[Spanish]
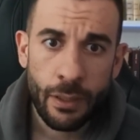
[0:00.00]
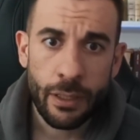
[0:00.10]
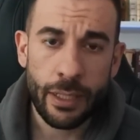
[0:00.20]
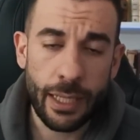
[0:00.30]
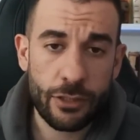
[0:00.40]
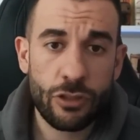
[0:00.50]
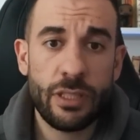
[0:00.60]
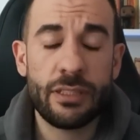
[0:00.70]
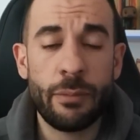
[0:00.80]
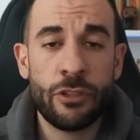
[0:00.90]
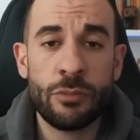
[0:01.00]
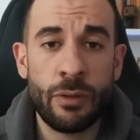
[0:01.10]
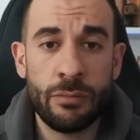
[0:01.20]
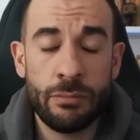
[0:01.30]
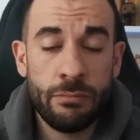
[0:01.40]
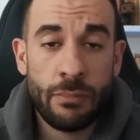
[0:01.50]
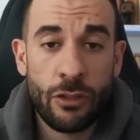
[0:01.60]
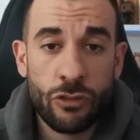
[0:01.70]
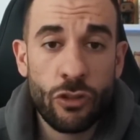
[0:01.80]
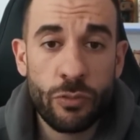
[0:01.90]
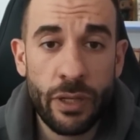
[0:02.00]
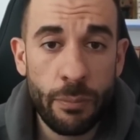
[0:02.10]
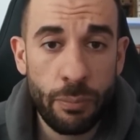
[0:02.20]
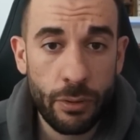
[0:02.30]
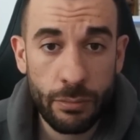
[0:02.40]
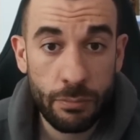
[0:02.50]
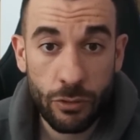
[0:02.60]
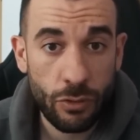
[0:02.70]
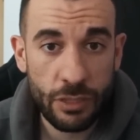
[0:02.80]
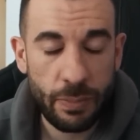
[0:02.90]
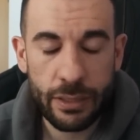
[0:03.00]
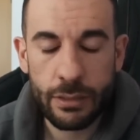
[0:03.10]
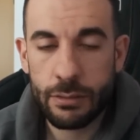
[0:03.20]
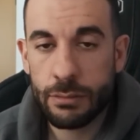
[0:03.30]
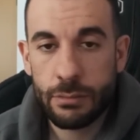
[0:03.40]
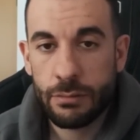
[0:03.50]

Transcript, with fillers: Y estos linchamientos mm, a nosotros nos vienen por, por, todas partes, ¿no?